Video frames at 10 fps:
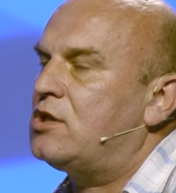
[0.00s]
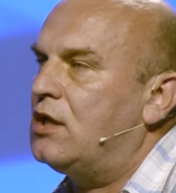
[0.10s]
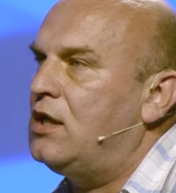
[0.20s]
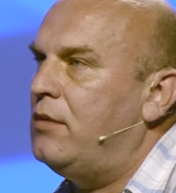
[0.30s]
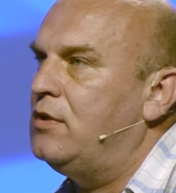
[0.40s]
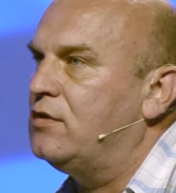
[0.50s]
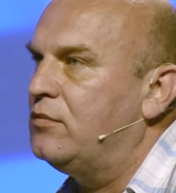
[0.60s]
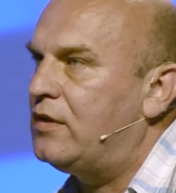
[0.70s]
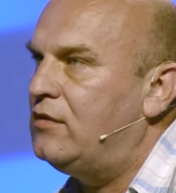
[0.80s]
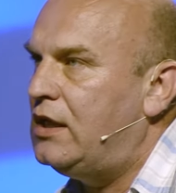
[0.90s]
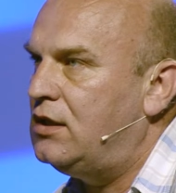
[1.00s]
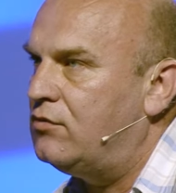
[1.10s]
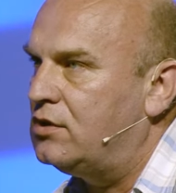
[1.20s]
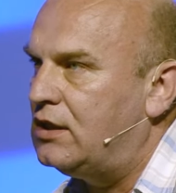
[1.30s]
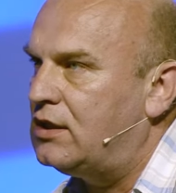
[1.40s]
шагами в направлении
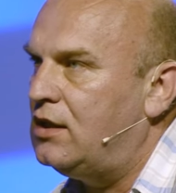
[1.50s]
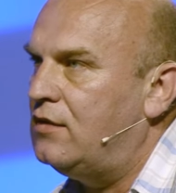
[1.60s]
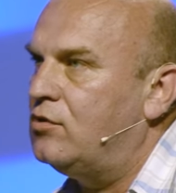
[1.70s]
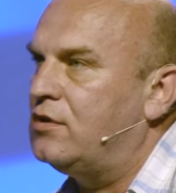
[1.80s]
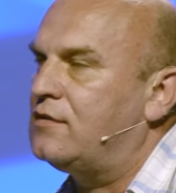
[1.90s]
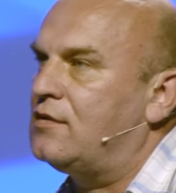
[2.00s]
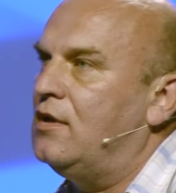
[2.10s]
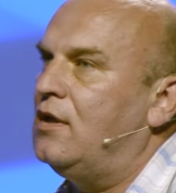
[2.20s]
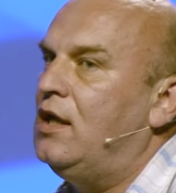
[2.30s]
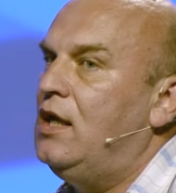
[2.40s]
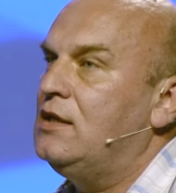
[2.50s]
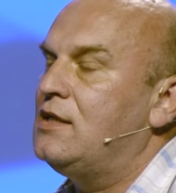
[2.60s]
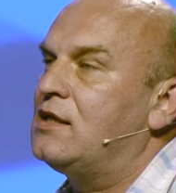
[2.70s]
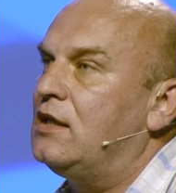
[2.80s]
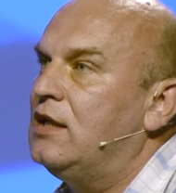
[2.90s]
вот этой вот э,
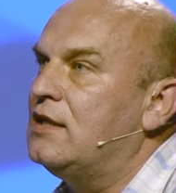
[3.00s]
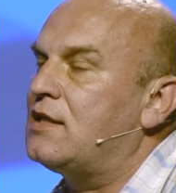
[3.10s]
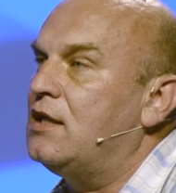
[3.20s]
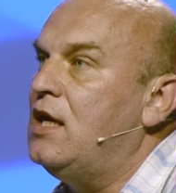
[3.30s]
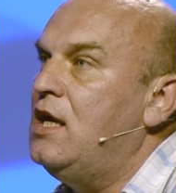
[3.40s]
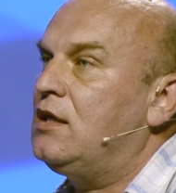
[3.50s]
деградации.